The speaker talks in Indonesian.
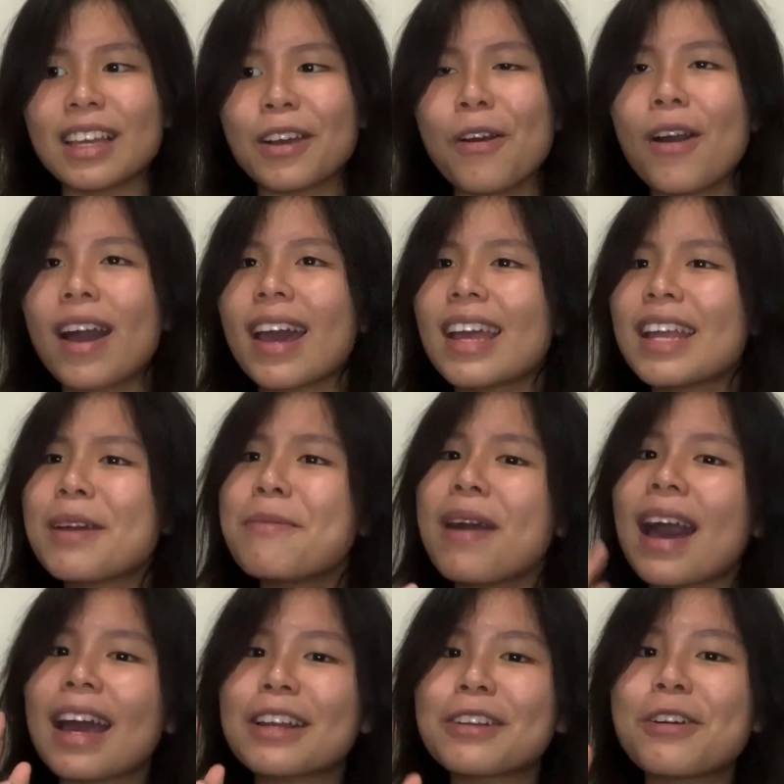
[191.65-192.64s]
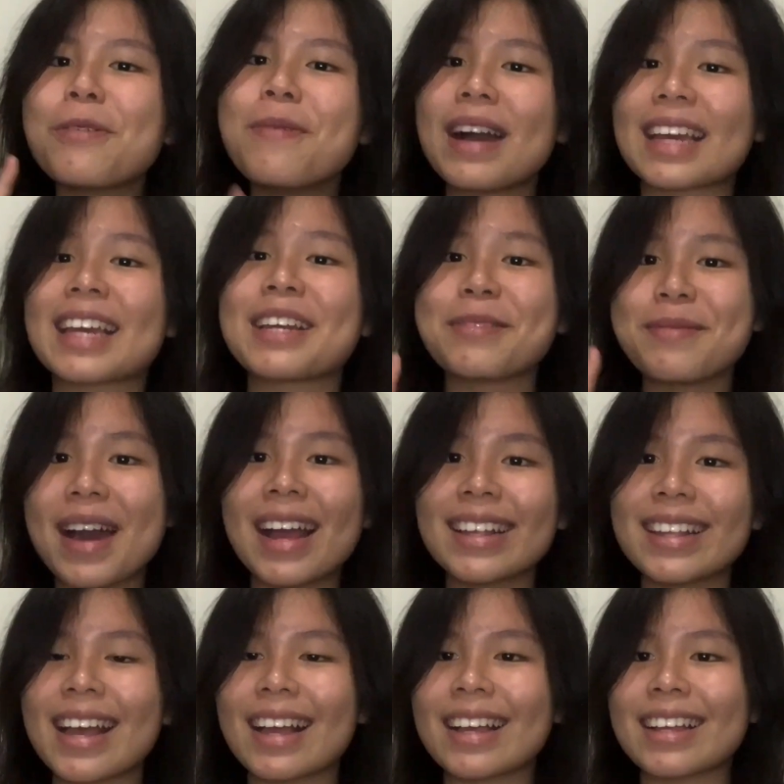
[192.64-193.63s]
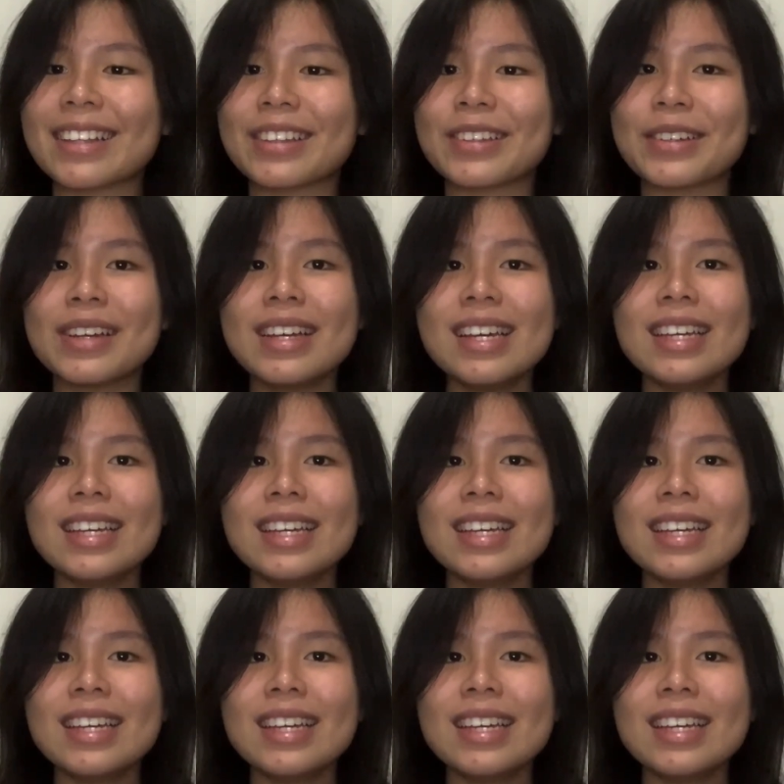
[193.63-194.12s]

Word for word: kok kayaknya makan gue makin banyak gitu.